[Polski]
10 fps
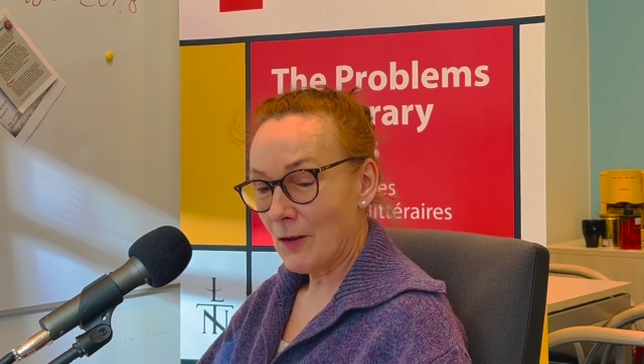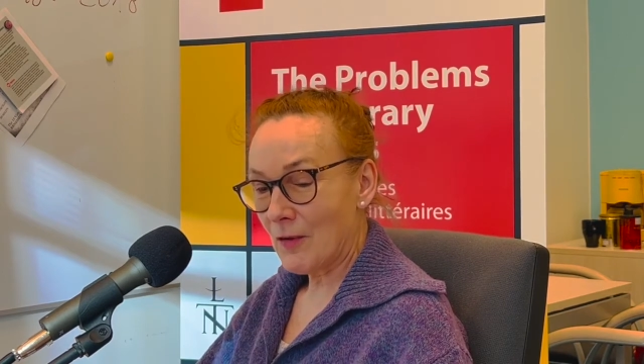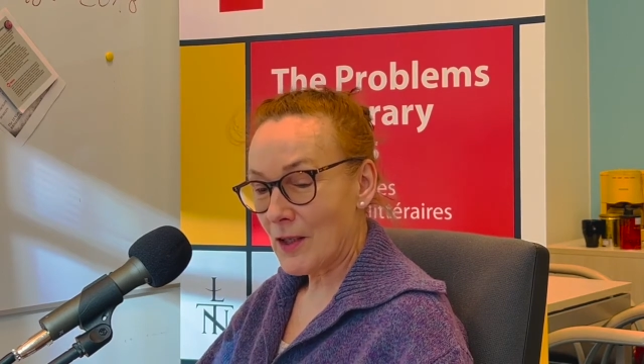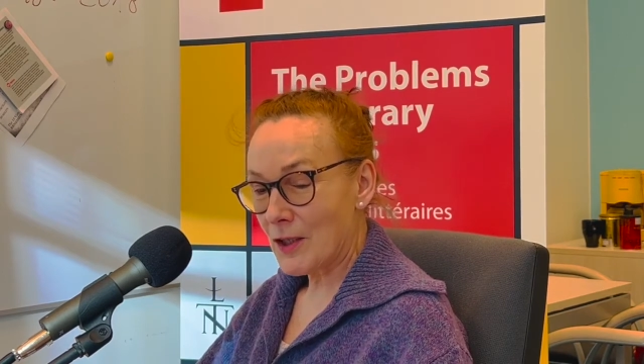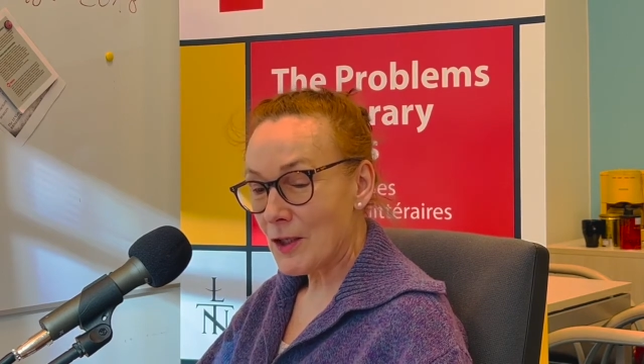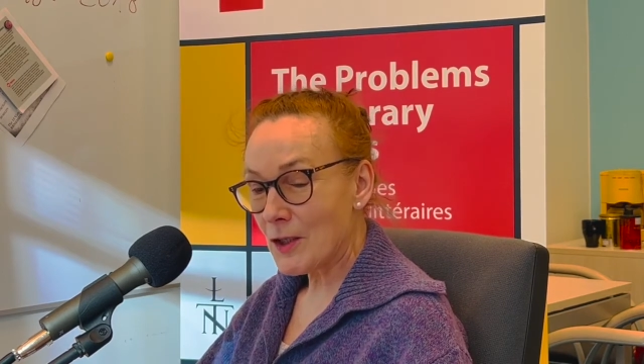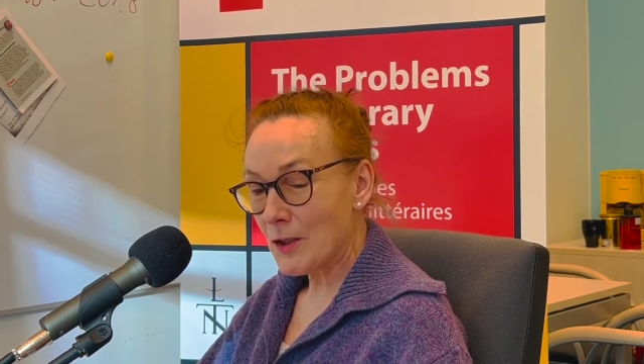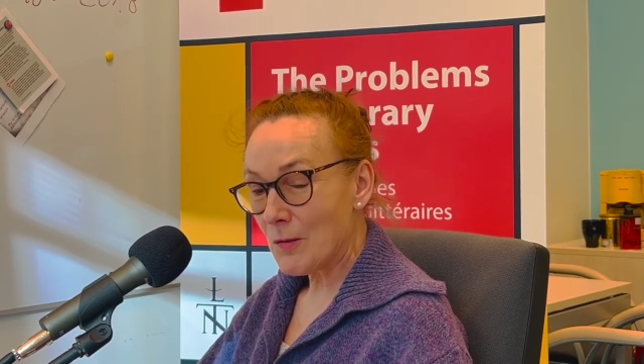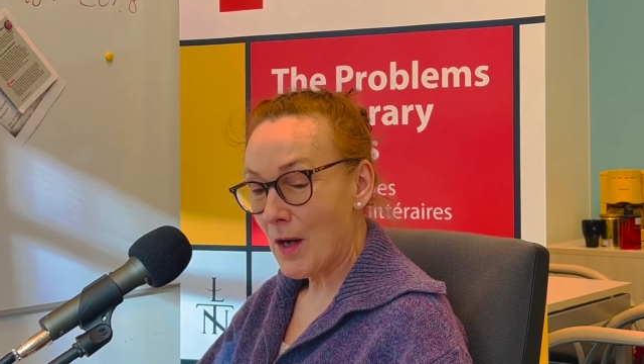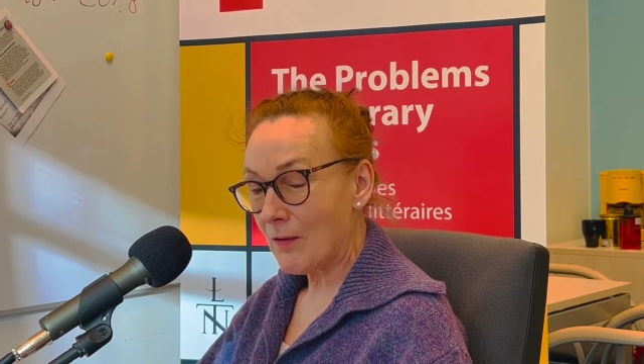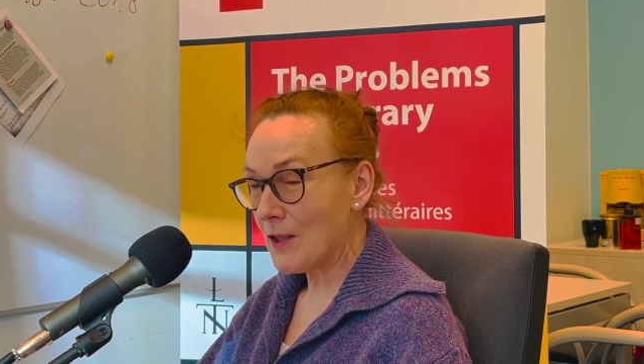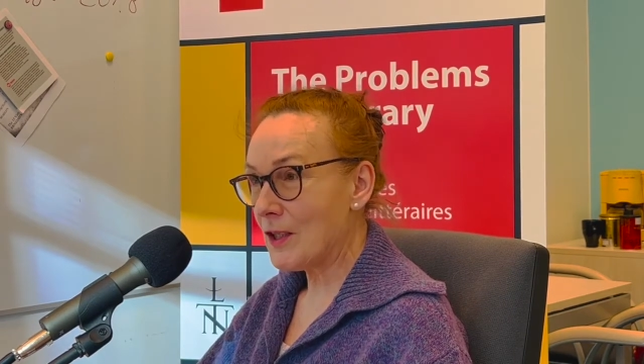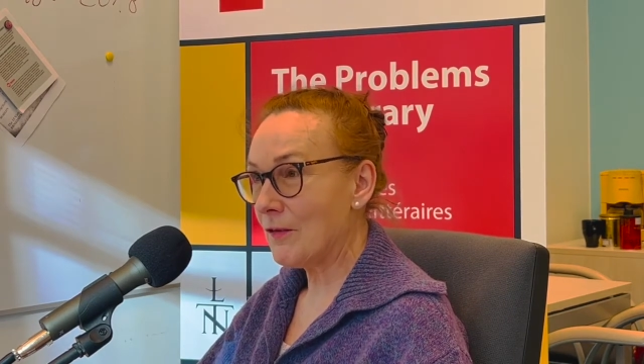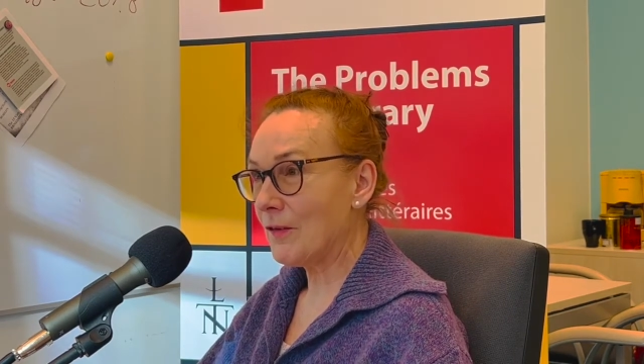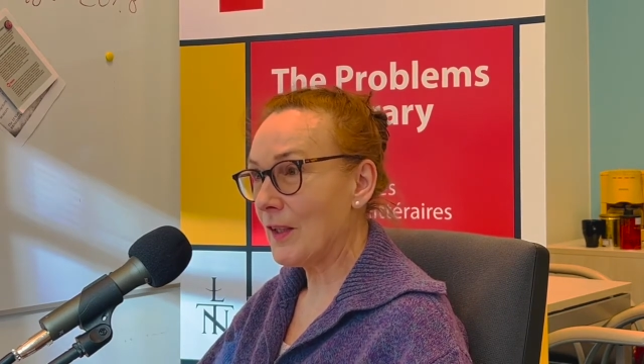towarzyszył, a
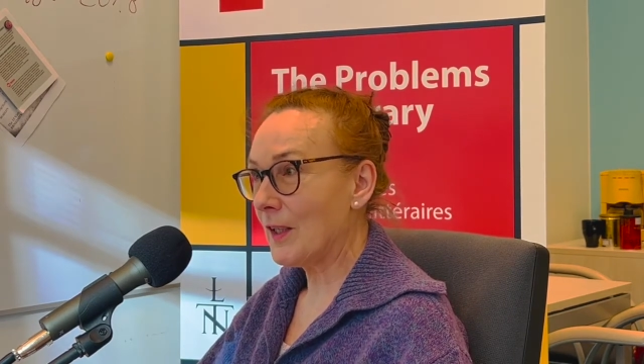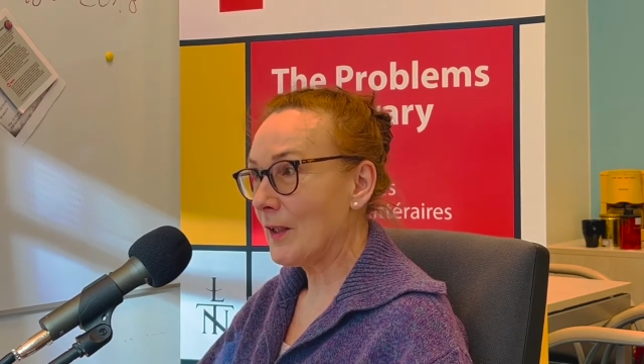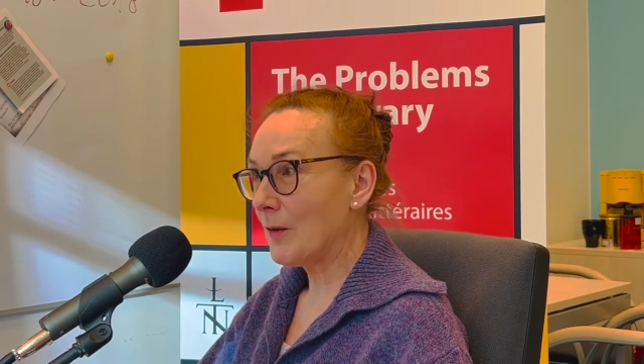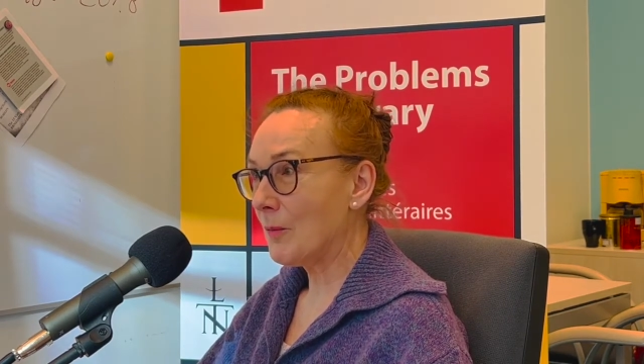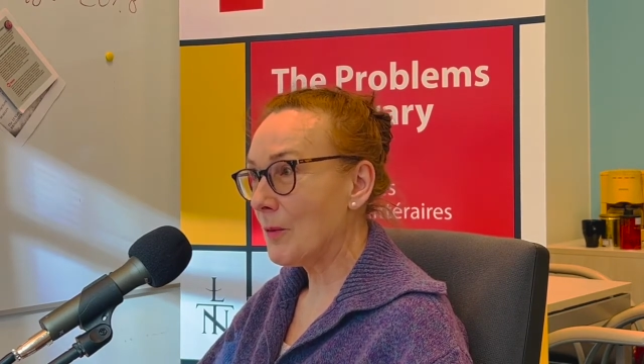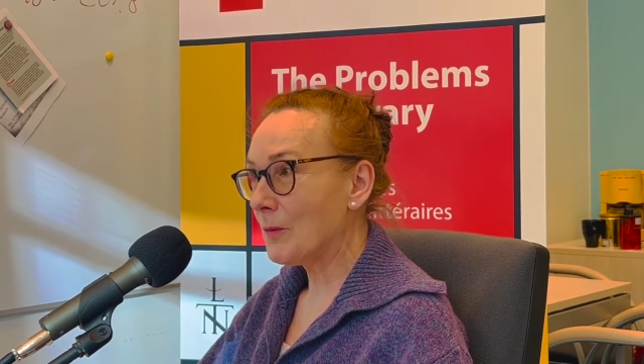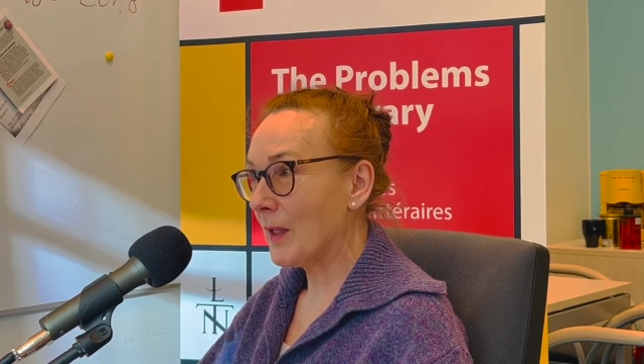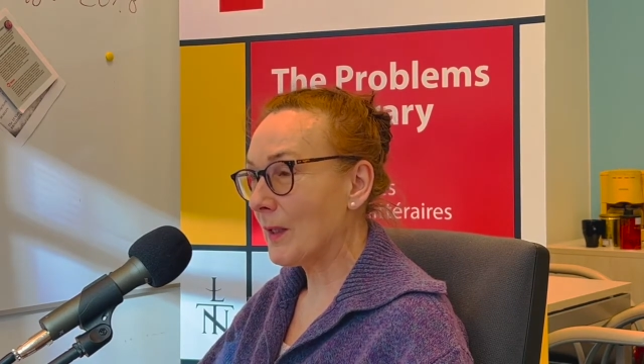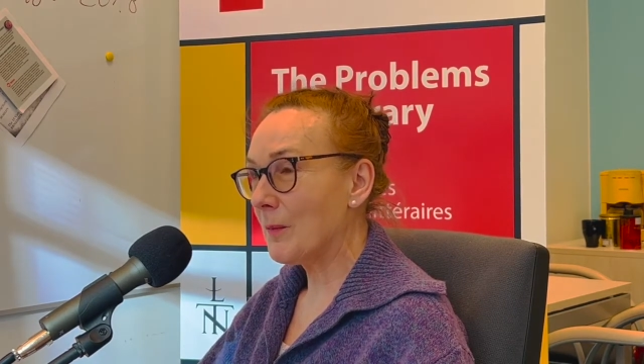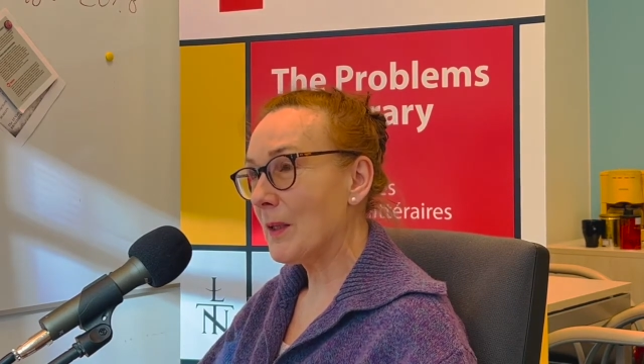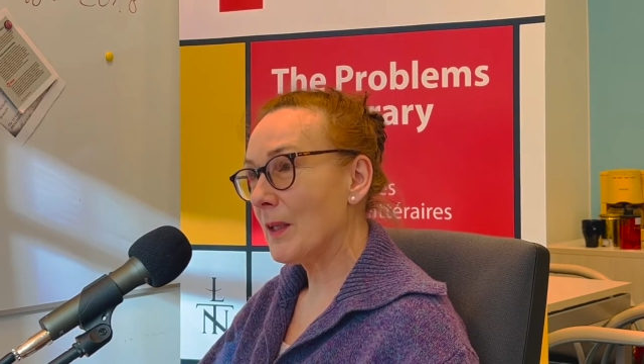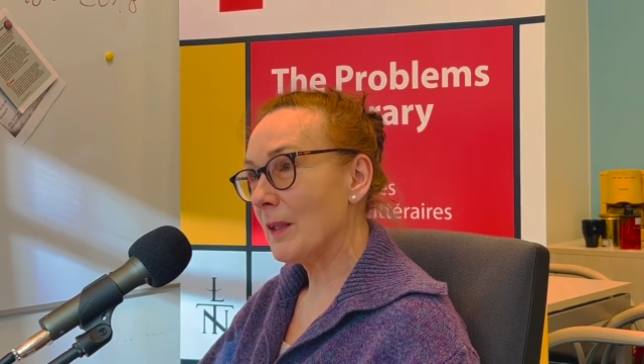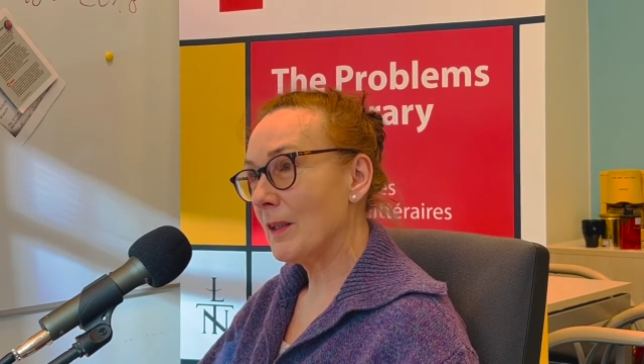właściwie był takim e,